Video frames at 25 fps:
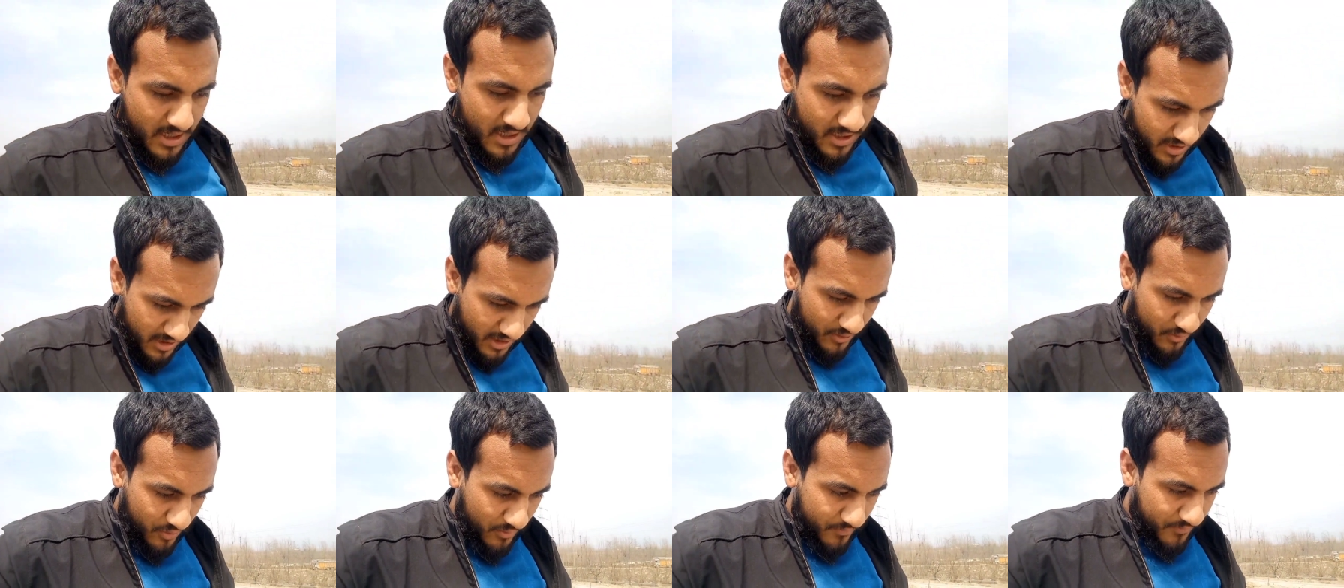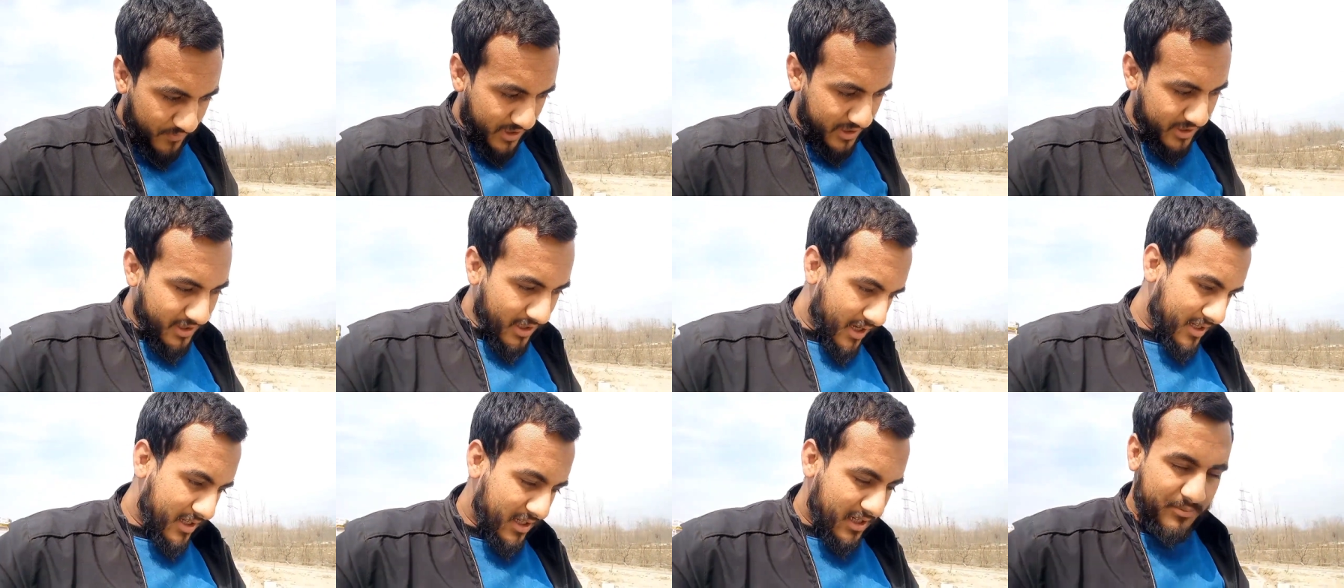नहीं तो फिर
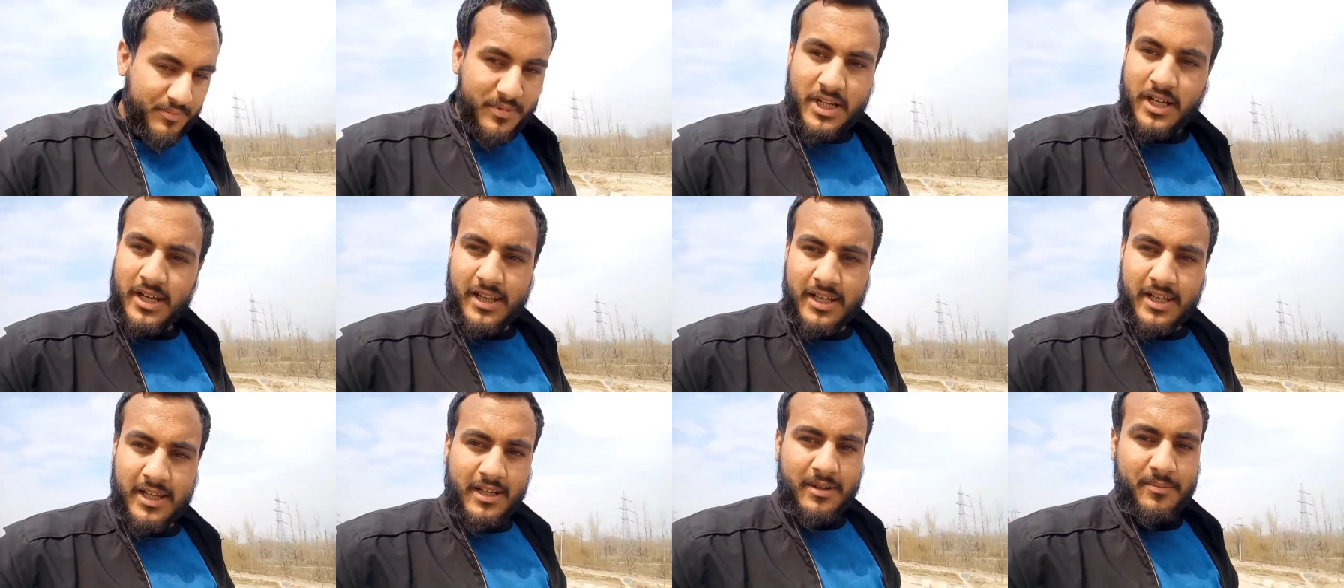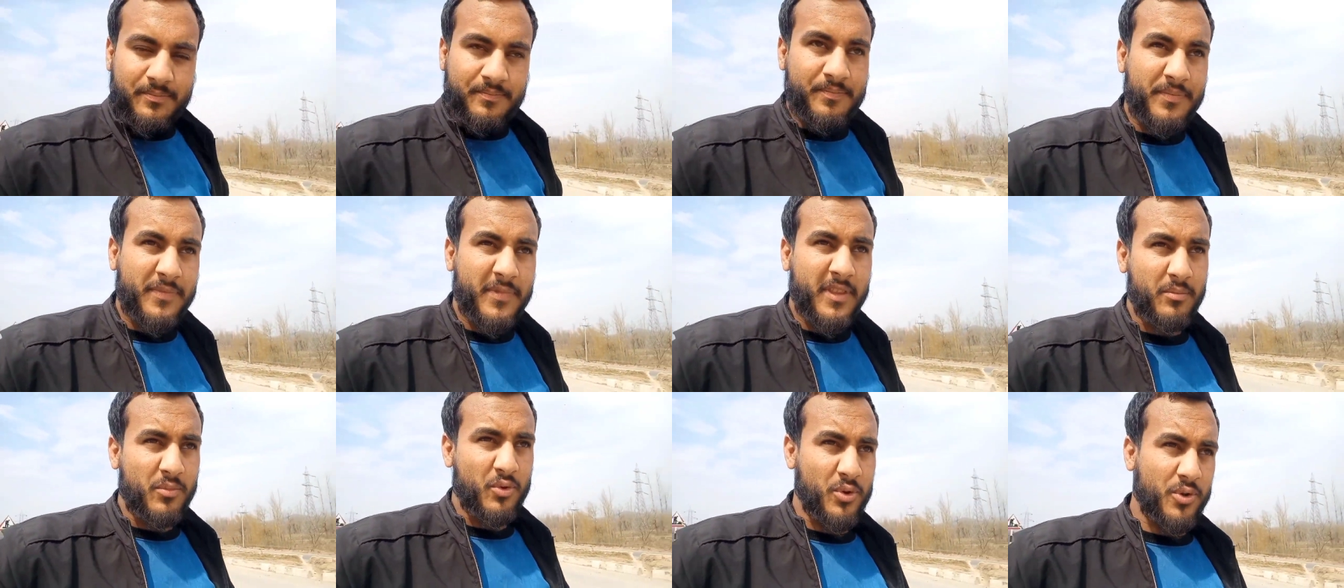क्या काम करेंगे हम
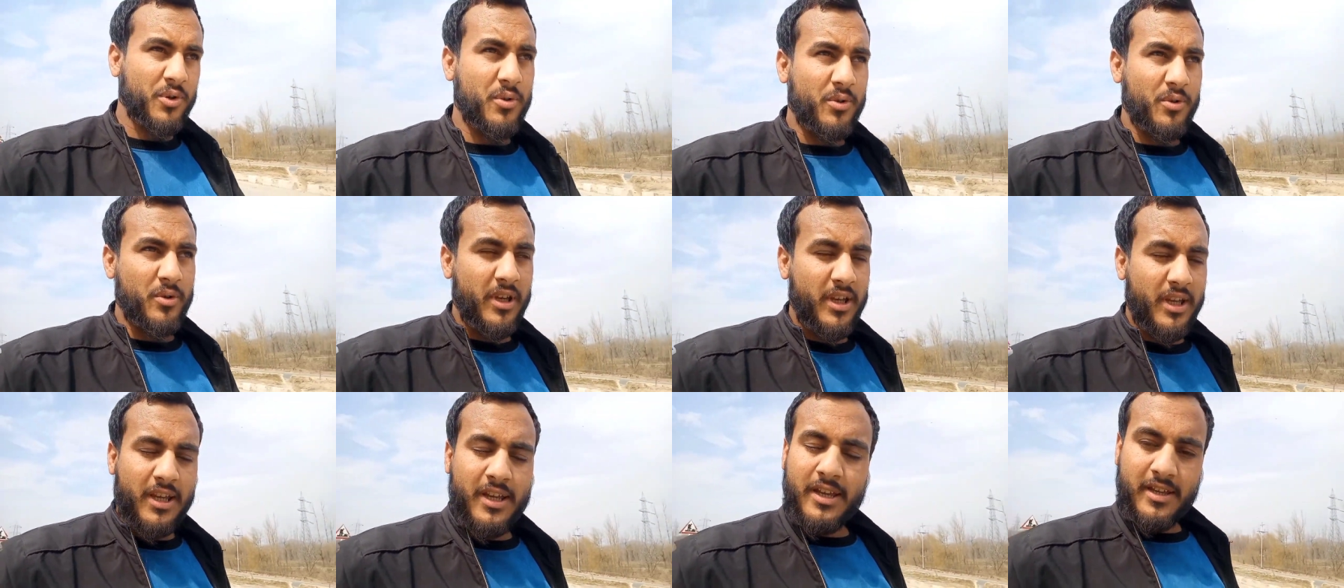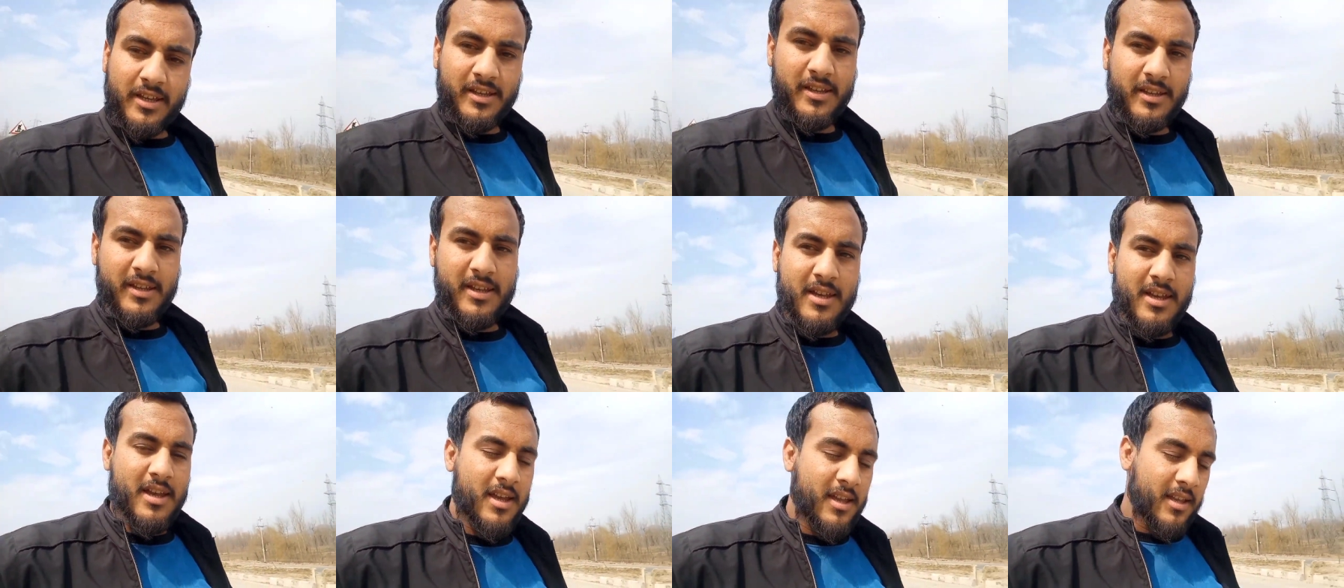मोशो धोएंगे
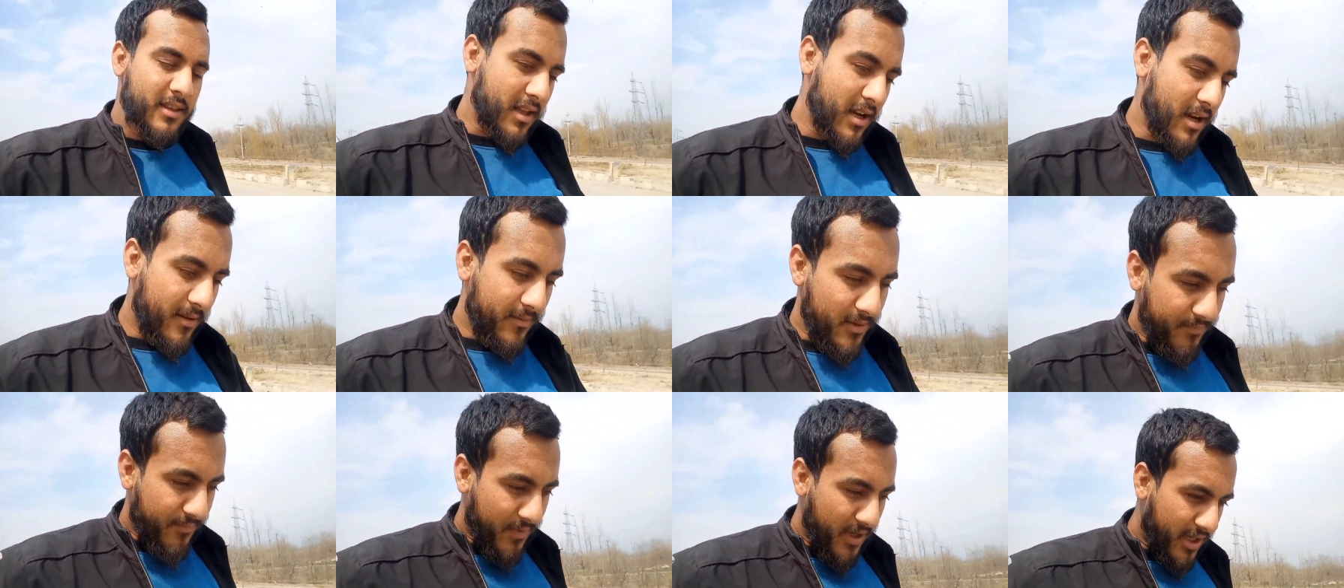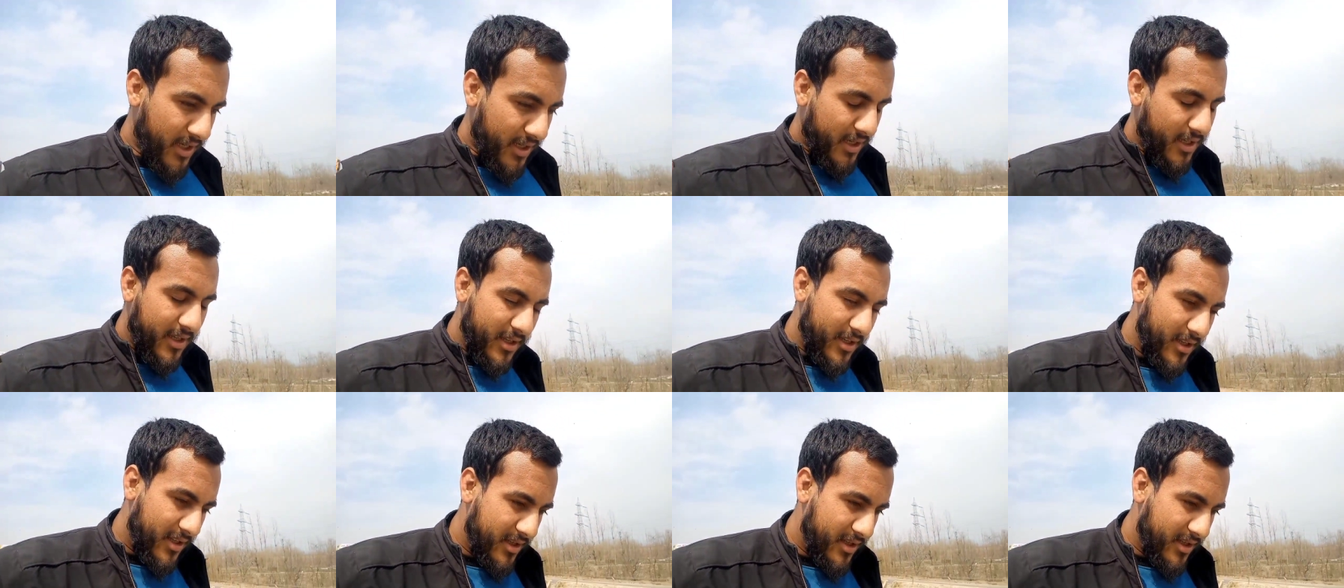तरावी पढ़ेंगे